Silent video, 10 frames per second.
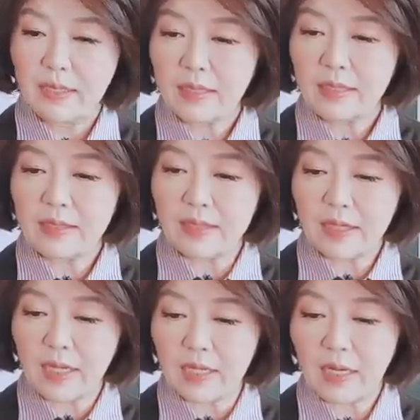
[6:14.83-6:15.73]
그래서
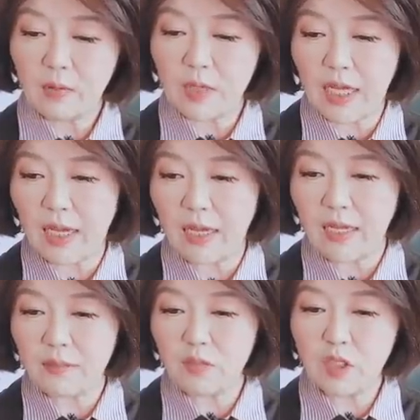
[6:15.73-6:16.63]
이렇게 얘기를 하고
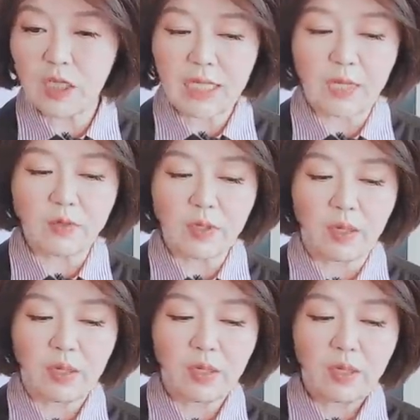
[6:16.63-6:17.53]
있다는 분석이
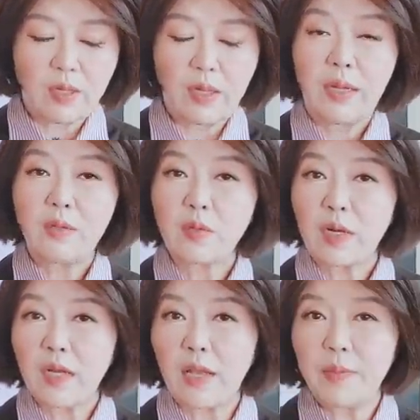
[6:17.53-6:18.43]
나오고요. 또
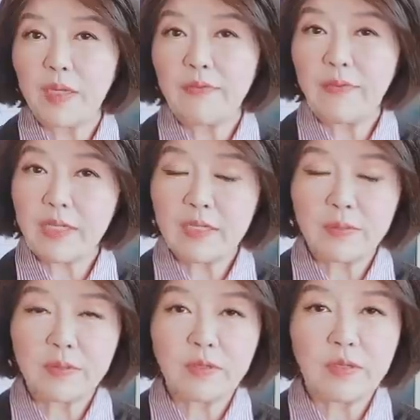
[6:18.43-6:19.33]
그런 거 하면
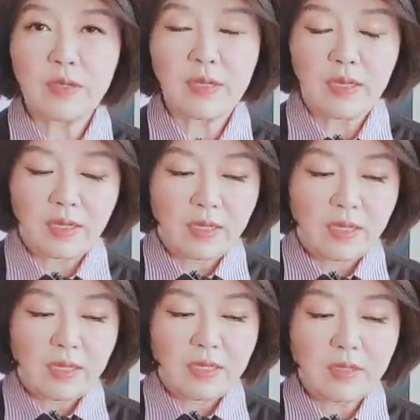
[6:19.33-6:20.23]
페이스북의
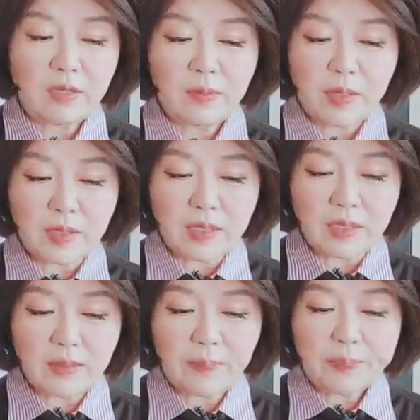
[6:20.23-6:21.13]

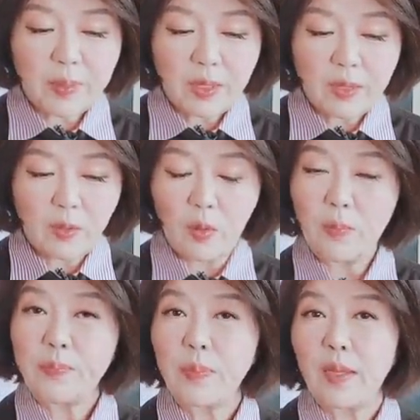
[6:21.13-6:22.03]
저커버그
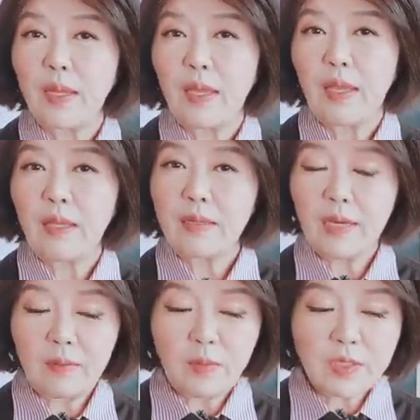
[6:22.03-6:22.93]
또 어,
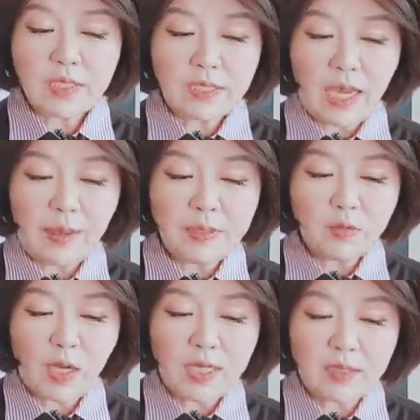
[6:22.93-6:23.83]
일론 머스크의
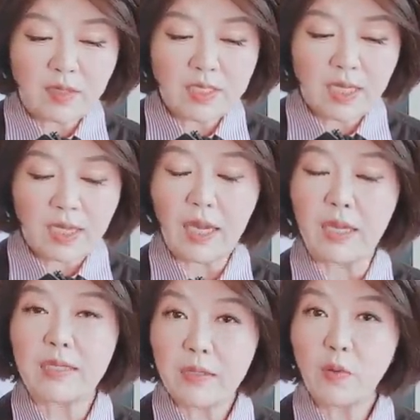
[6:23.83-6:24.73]
애플과의
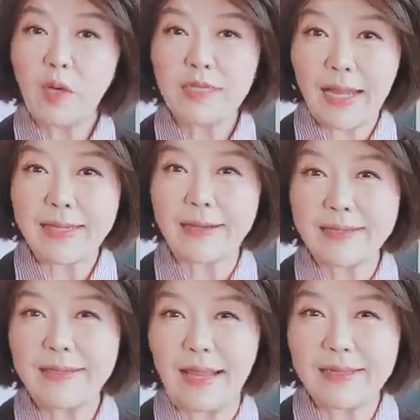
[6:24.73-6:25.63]
전쟁에 지원
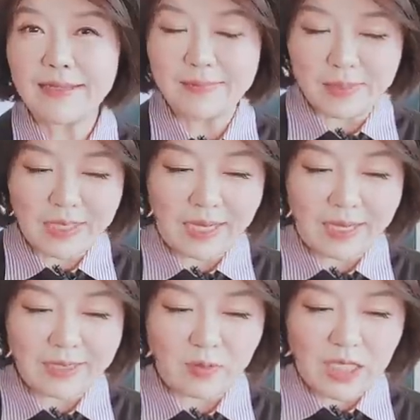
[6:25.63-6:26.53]
사격을
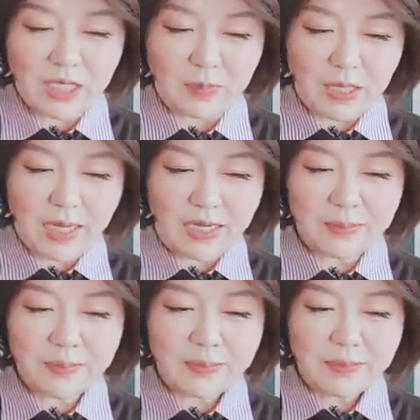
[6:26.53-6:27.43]
나섰습니다. 이거 웬일입니까?
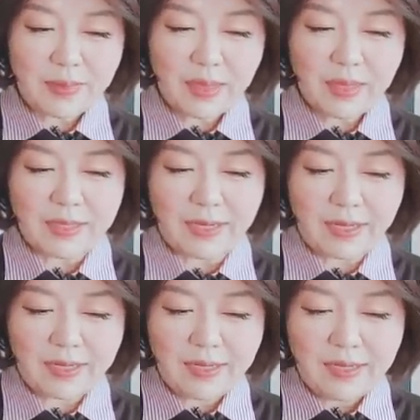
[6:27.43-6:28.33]
자,